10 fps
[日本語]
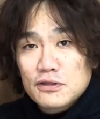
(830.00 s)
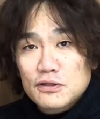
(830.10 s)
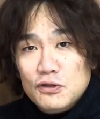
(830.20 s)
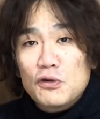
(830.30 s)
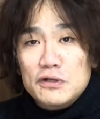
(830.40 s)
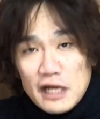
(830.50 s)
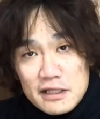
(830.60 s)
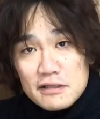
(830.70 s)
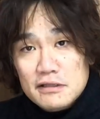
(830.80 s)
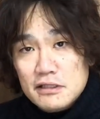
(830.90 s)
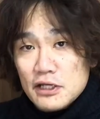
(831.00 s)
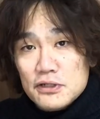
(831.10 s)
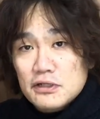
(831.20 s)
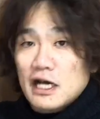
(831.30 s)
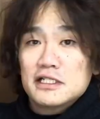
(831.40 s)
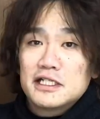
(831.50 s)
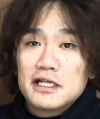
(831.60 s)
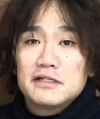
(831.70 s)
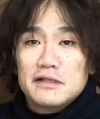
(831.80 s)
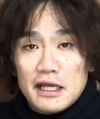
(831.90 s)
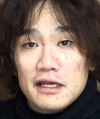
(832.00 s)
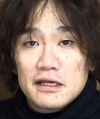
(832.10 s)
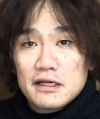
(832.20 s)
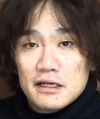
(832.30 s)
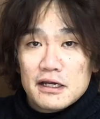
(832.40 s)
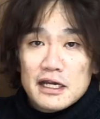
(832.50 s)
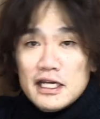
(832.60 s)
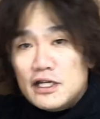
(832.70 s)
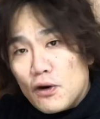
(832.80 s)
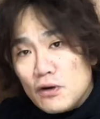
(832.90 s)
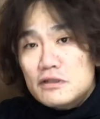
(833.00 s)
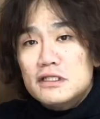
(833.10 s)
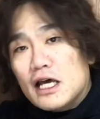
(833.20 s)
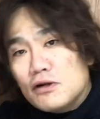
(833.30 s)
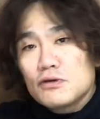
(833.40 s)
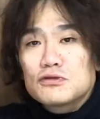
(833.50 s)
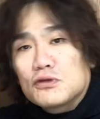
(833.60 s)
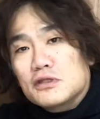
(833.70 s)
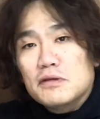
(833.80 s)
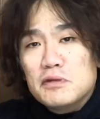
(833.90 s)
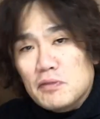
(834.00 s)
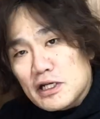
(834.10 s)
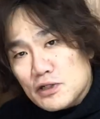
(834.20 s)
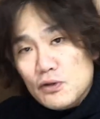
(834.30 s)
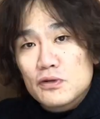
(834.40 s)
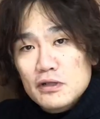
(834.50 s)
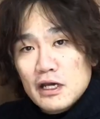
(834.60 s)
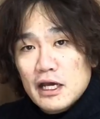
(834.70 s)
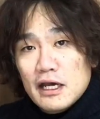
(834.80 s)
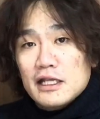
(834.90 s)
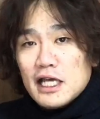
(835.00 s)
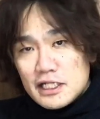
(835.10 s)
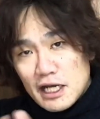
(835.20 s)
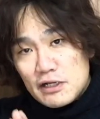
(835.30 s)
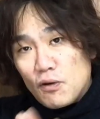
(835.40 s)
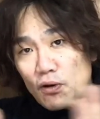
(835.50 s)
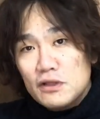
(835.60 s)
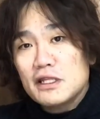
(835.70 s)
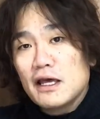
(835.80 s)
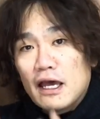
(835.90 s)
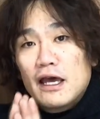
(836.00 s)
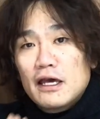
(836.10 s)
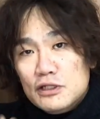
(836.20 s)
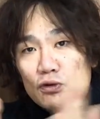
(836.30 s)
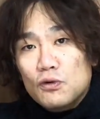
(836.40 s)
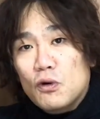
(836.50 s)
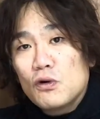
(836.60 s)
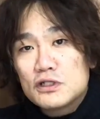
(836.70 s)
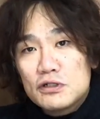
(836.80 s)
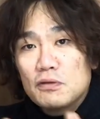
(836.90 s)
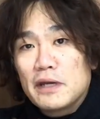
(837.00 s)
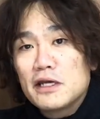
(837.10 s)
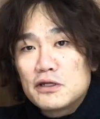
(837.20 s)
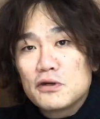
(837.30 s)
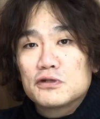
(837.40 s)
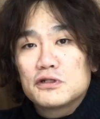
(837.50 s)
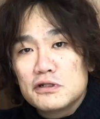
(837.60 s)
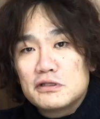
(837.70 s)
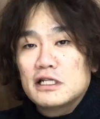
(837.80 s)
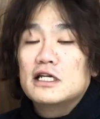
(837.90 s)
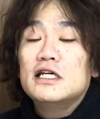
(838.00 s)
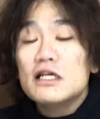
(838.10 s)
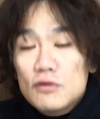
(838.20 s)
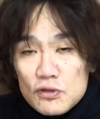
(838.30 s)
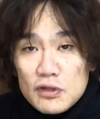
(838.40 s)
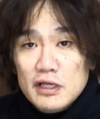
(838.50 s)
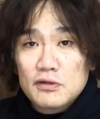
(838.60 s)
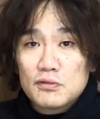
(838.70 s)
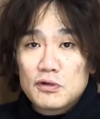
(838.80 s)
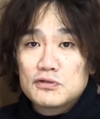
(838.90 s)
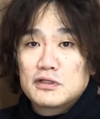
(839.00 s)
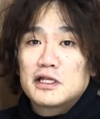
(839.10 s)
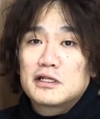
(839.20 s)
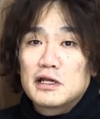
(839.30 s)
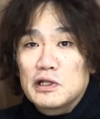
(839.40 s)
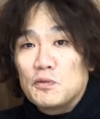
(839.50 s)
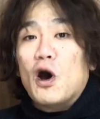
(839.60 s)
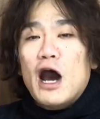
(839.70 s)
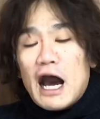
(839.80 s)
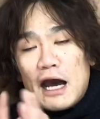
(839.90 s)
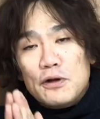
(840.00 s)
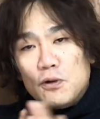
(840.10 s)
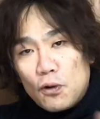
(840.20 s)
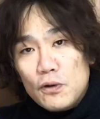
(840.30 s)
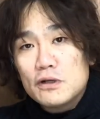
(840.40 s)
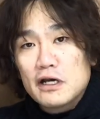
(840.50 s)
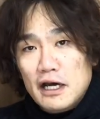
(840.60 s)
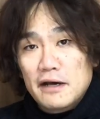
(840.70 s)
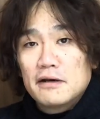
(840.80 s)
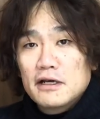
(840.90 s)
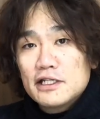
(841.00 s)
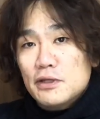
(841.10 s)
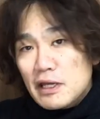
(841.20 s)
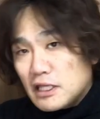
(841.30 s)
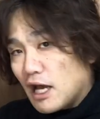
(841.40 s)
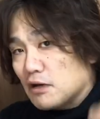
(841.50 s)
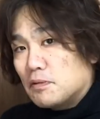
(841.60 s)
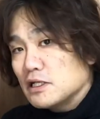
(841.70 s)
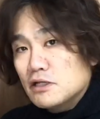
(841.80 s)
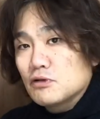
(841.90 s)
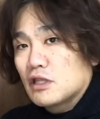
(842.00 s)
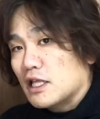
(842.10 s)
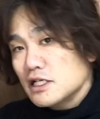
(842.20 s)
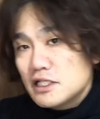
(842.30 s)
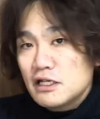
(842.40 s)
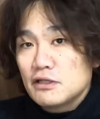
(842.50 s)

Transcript: 撮るなっていう感じですねいろんなのを撮ってみましょう確かに本でその構図の勉強するっていいことだと思うんですけれどもあの本が全て100%正しい